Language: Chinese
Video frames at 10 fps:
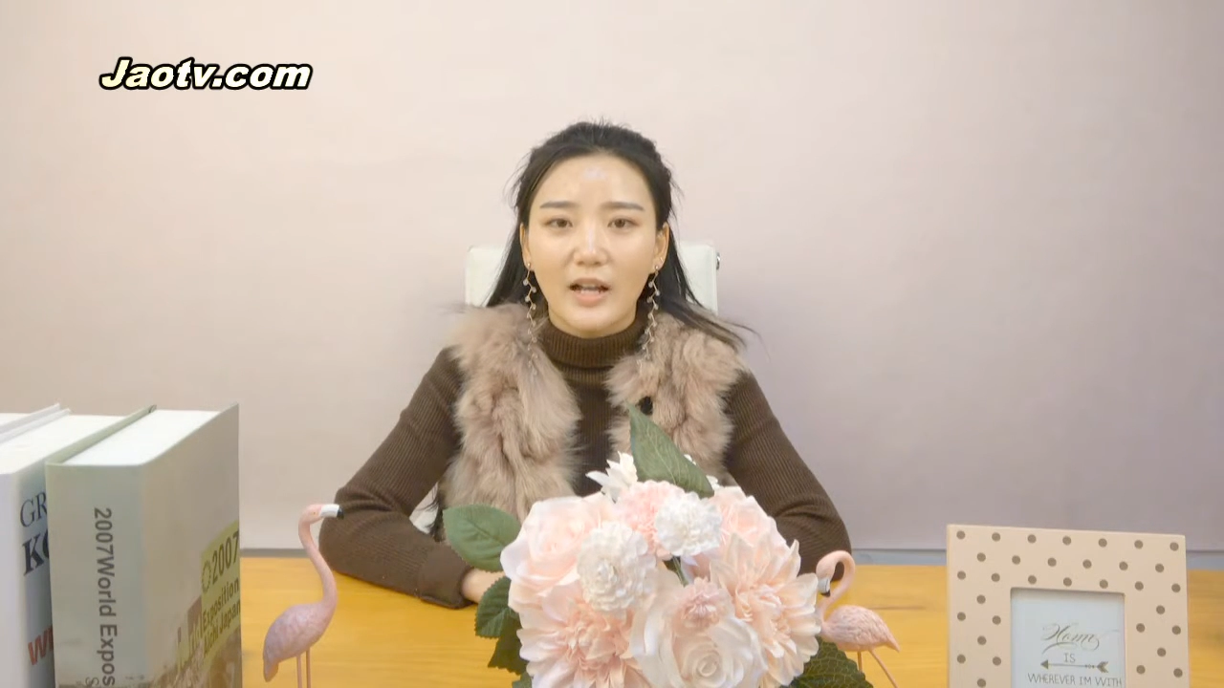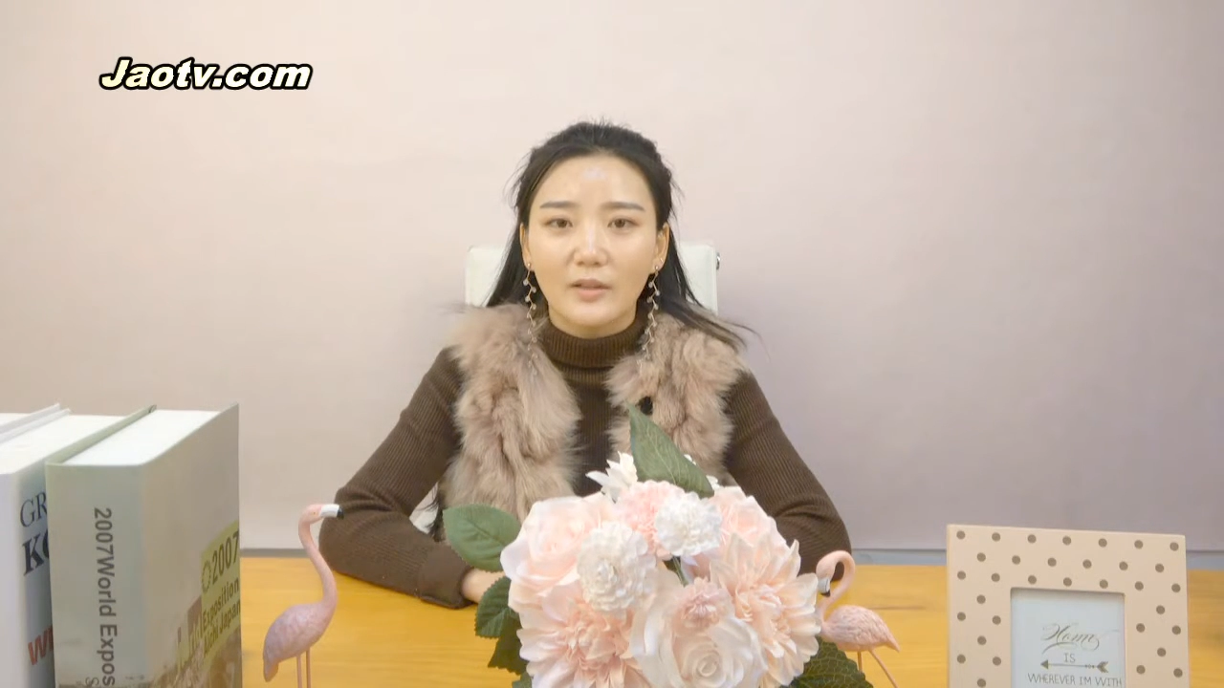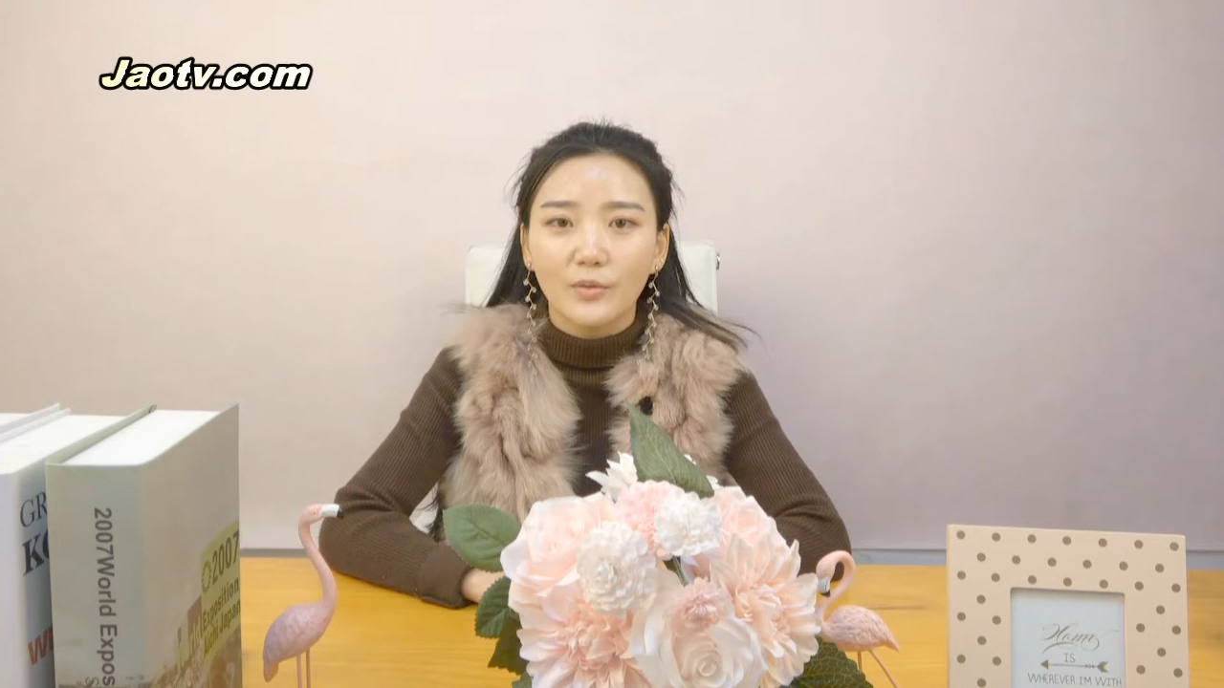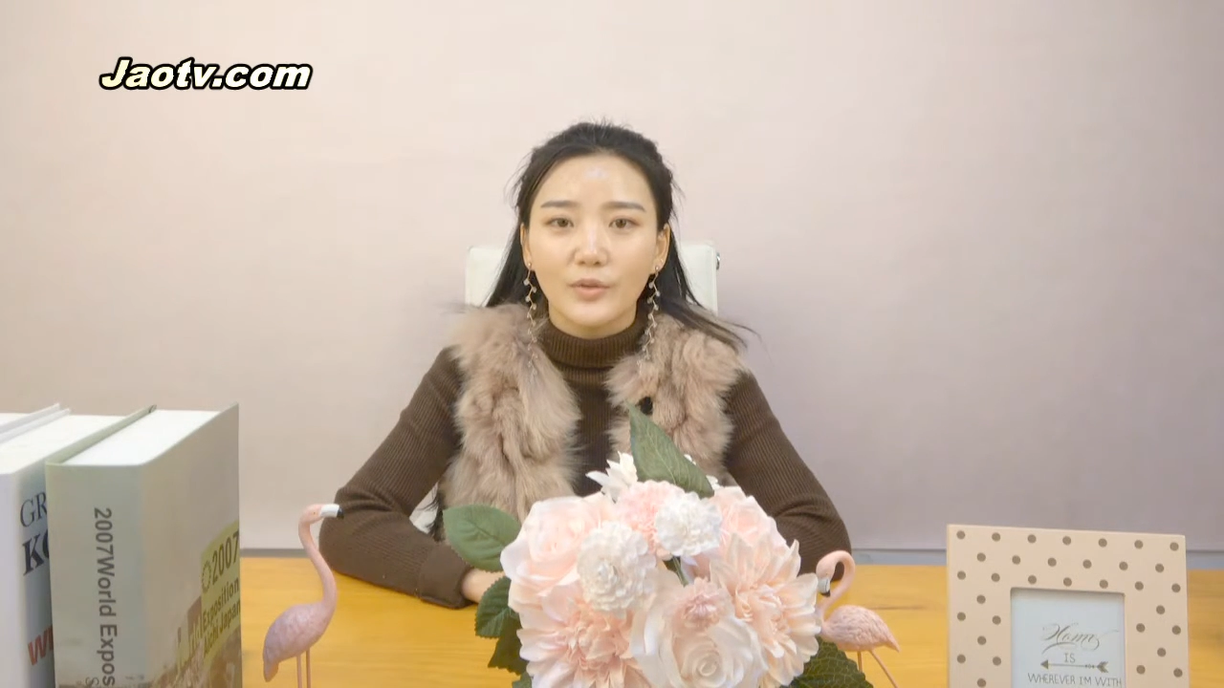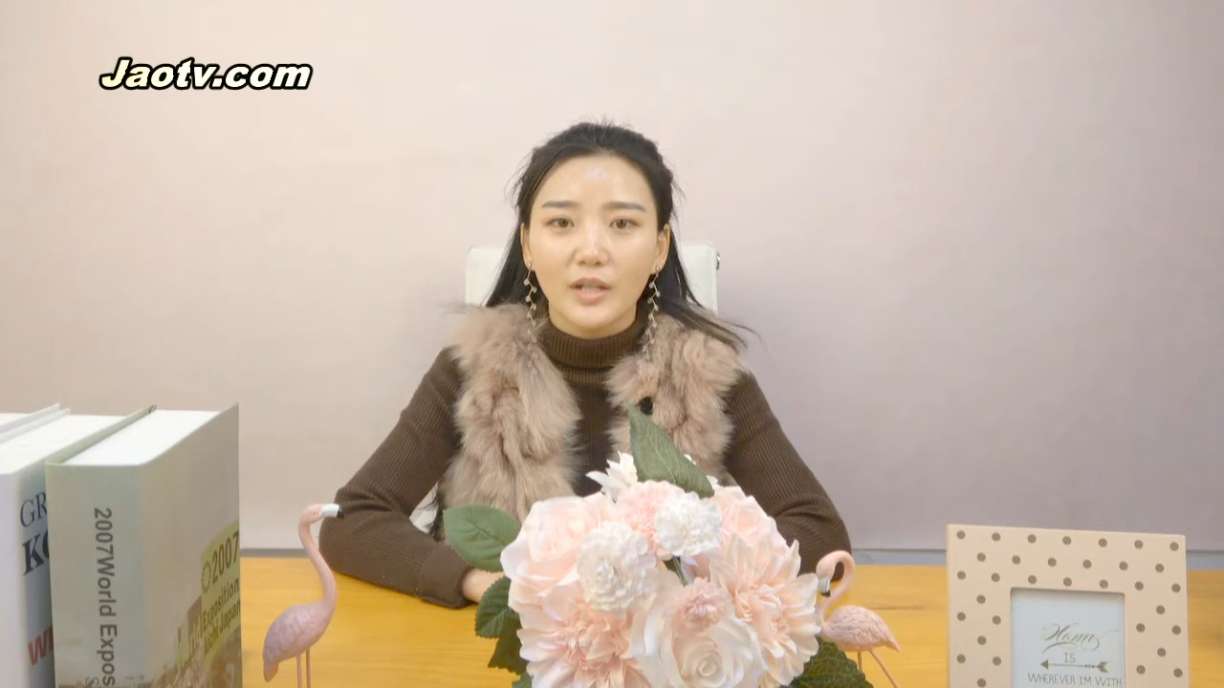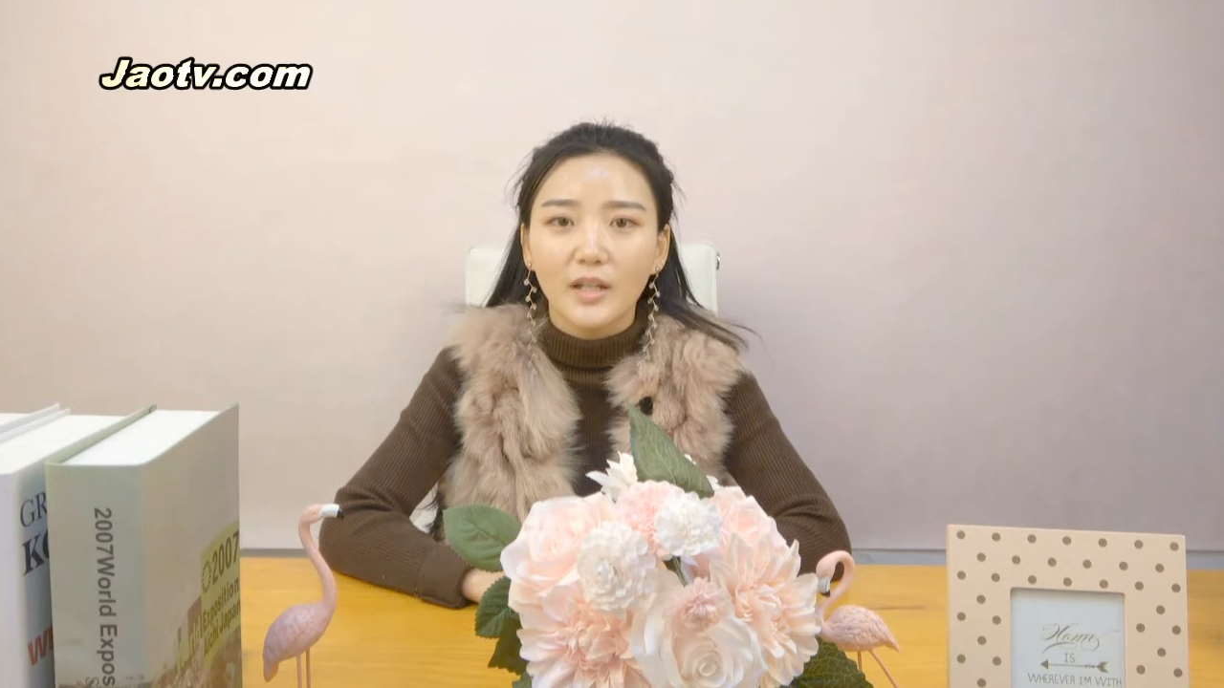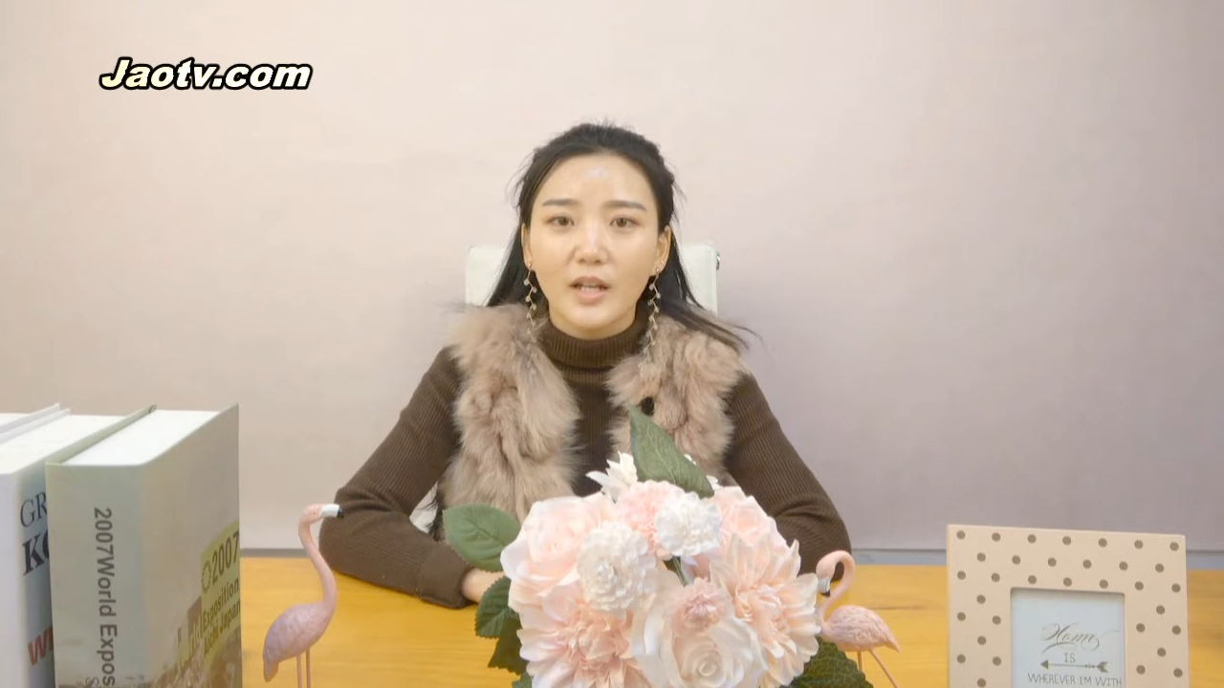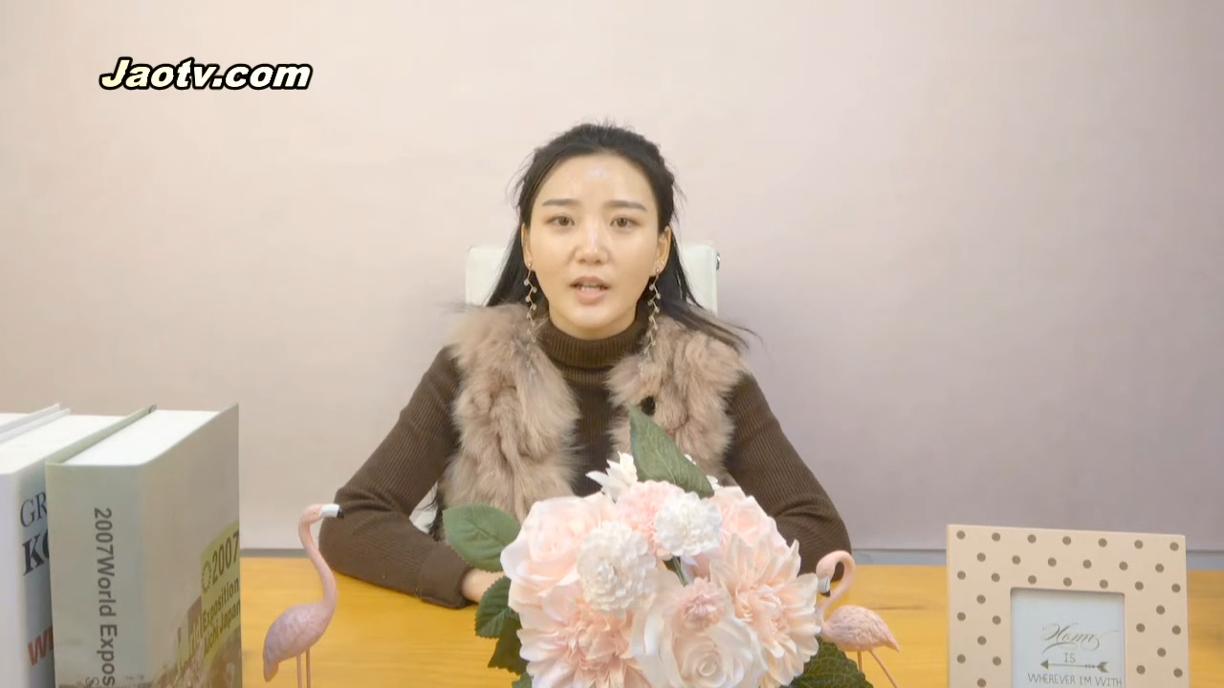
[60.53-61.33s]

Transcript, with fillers: 感动你，